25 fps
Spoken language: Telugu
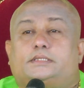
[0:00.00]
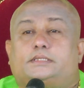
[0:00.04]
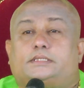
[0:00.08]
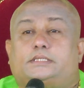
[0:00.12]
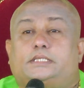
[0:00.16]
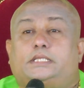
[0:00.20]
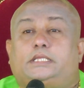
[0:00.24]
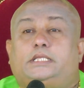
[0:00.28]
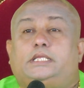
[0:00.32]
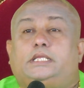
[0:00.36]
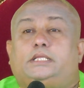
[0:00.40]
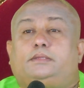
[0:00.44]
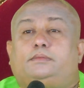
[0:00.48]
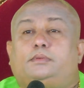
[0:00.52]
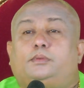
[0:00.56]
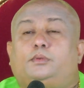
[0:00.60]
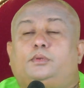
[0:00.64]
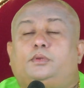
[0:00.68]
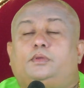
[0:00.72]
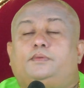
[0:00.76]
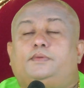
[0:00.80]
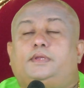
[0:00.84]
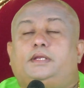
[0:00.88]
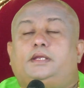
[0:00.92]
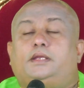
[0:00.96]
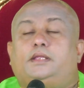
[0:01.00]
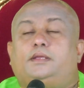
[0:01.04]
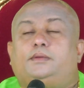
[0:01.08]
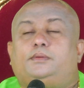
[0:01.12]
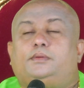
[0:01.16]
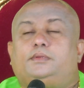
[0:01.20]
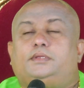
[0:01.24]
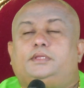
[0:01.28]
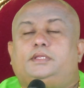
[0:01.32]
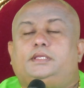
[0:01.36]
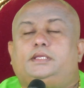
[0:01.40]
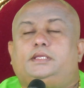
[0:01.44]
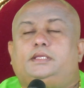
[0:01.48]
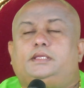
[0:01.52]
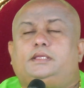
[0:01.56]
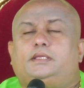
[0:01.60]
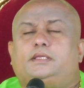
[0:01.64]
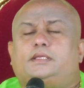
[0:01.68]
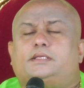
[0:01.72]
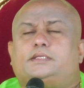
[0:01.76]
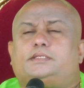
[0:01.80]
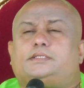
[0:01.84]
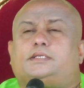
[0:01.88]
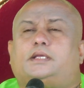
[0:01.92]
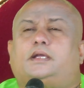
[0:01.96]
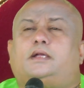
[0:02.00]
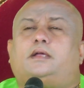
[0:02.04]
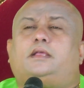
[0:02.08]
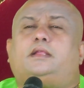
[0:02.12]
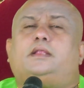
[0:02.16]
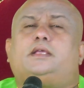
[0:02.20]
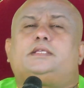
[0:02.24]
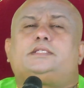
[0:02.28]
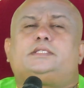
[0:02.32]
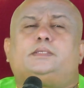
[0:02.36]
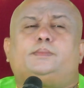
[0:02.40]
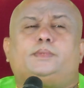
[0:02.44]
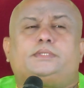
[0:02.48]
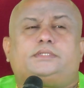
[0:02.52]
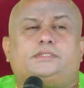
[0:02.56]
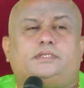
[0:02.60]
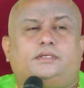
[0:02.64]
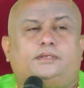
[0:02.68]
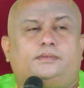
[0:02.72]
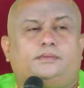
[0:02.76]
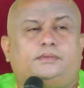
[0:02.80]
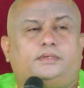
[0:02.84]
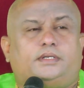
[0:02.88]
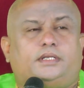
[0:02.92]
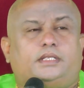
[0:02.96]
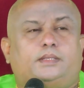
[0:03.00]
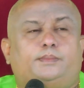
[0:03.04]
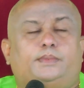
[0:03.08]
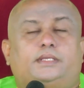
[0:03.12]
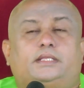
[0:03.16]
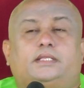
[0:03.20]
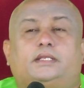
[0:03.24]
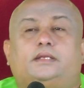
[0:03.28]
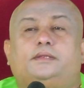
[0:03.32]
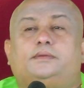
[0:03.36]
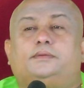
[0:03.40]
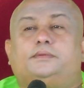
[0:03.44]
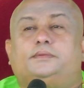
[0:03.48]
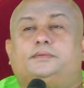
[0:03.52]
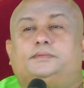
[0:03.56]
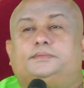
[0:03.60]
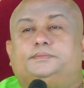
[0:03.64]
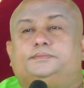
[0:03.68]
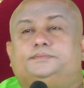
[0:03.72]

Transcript: సిద్ధత్వంలో వెళ్ళే కొద్దీ చాలా సమస్యలు ఉంటాయి మీ తెలియవు